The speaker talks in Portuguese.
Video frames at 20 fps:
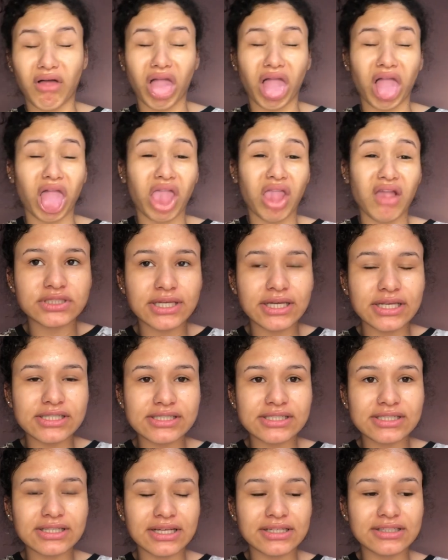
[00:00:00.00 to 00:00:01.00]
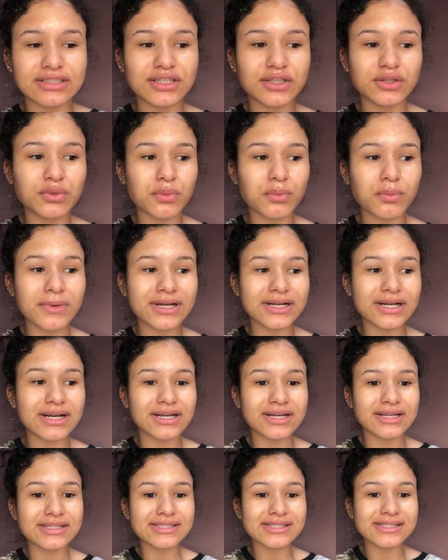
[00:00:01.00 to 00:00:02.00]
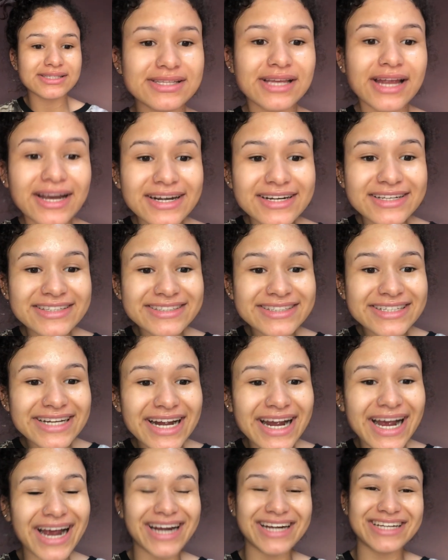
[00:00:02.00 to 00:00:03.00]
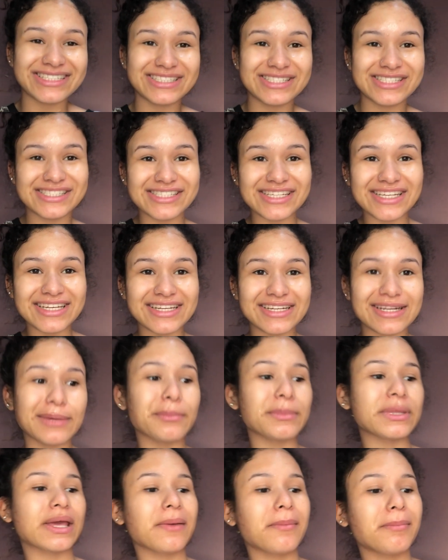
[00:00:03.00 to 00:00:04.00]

Ah, gente, tá dando uma certa ardidinha na minha